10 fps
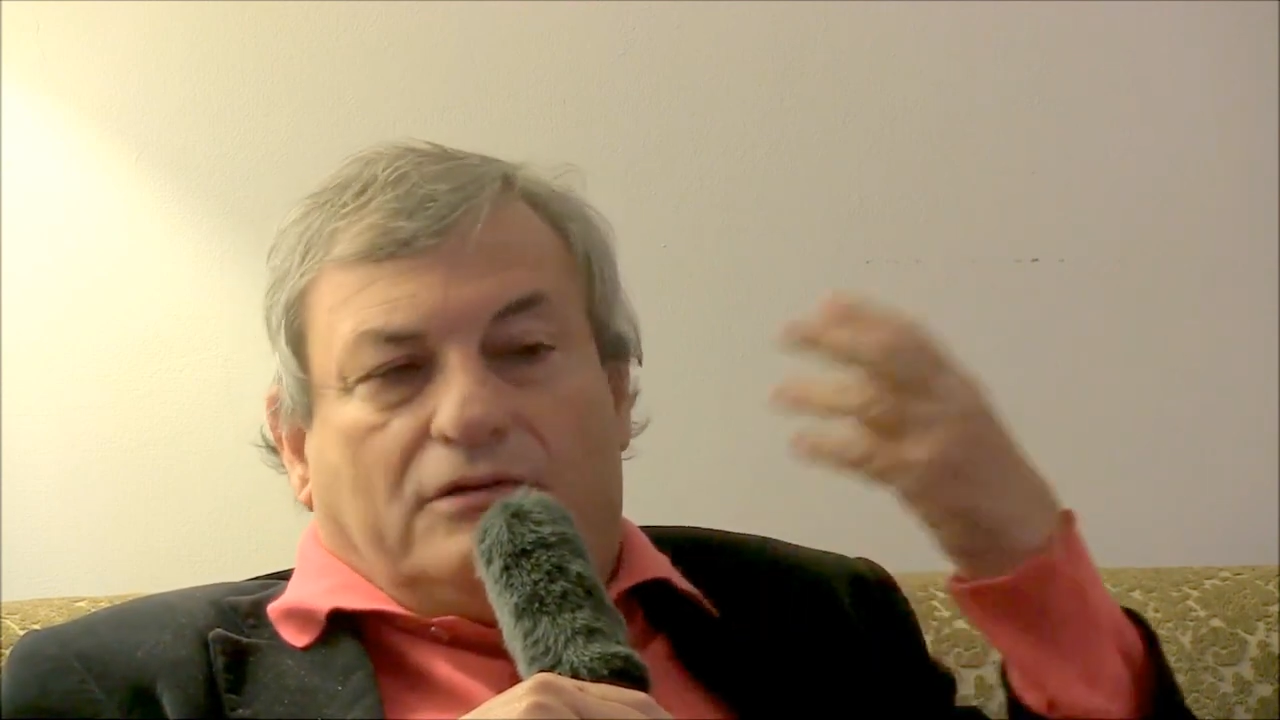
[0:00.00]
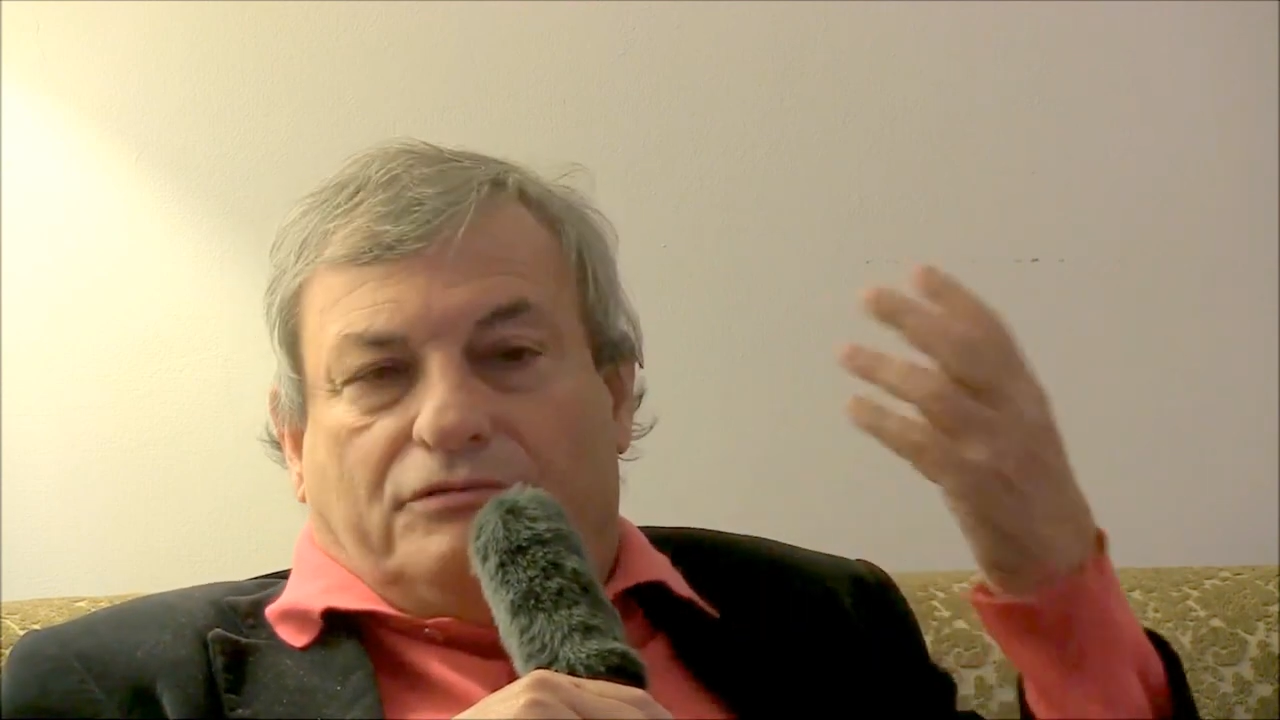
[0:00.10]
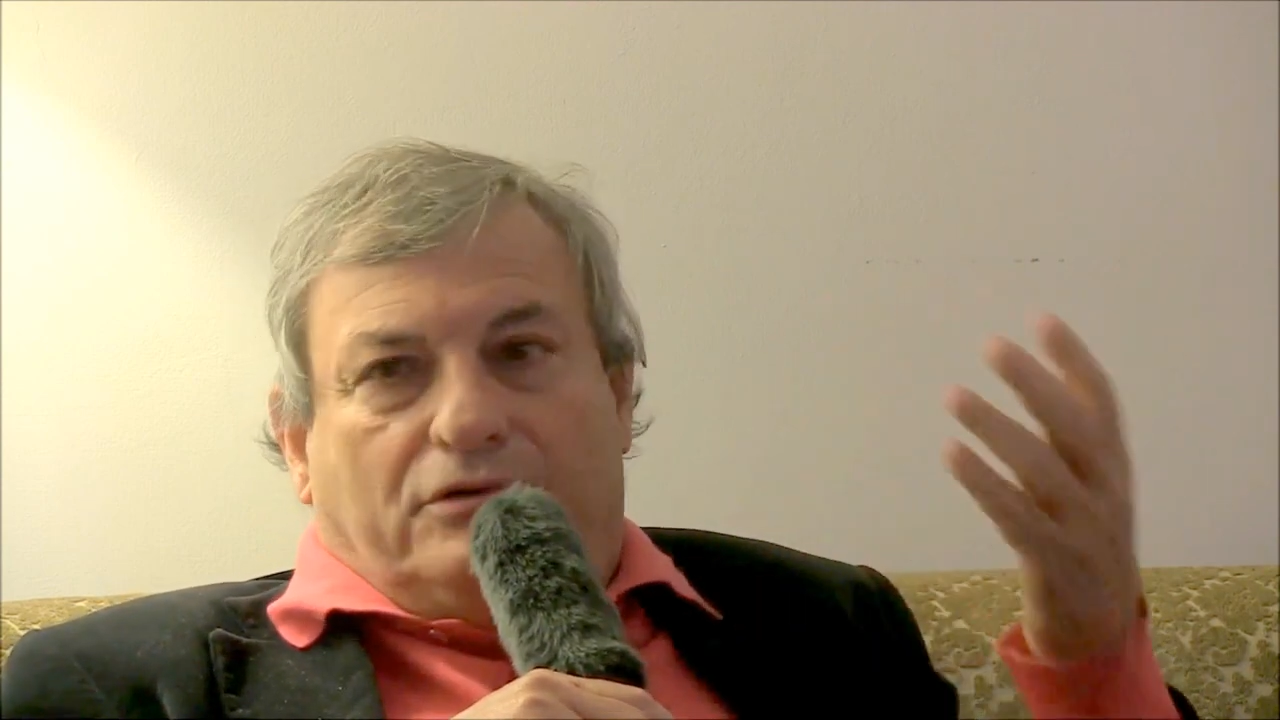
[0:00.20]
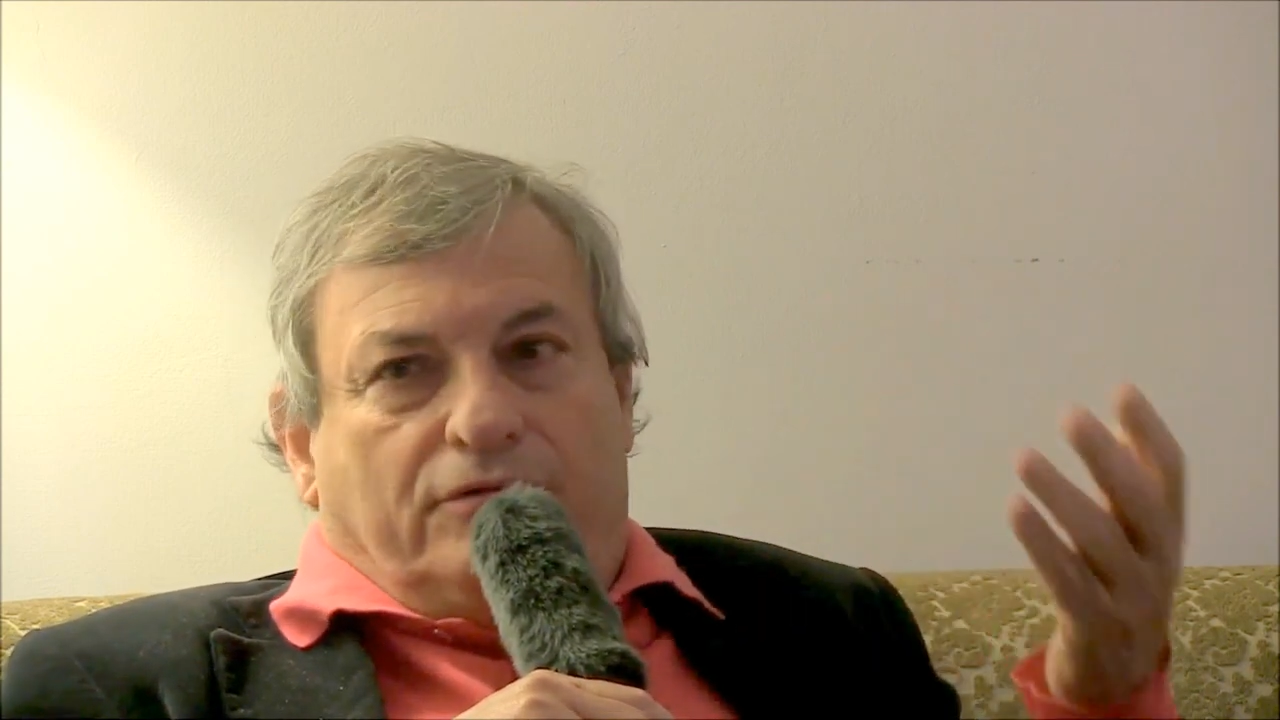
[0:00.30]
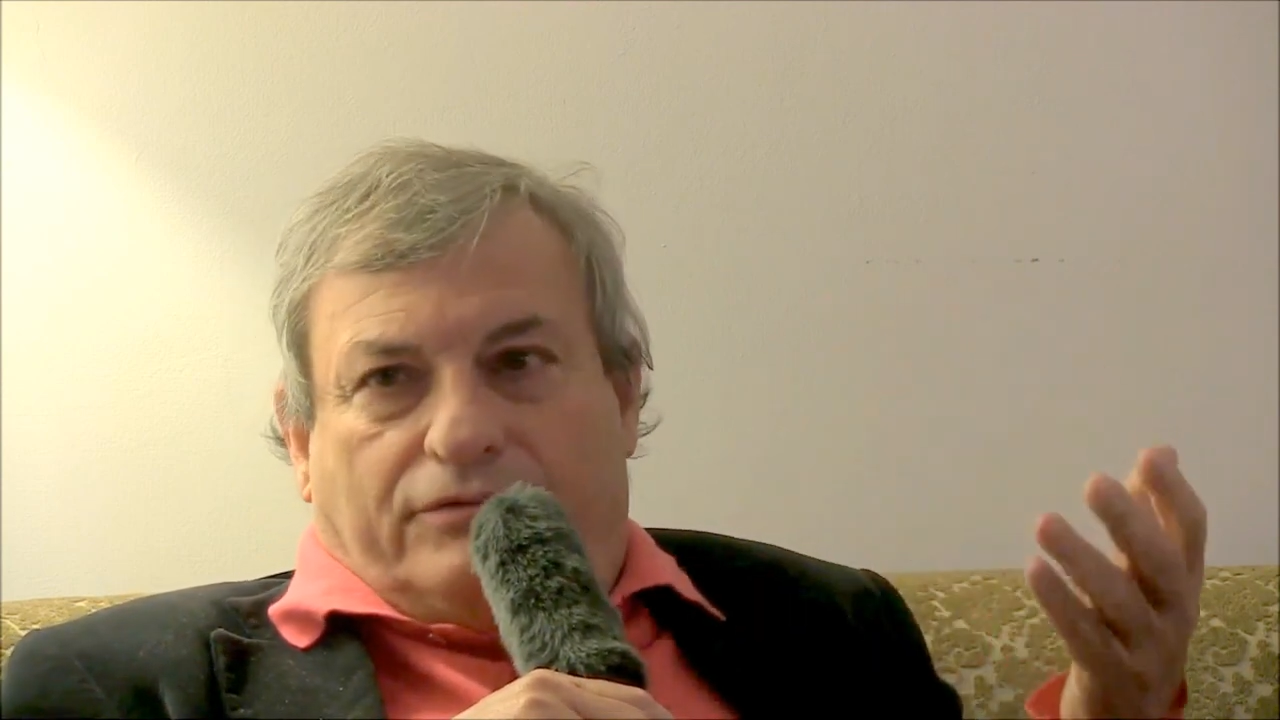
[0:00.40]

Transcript: fino in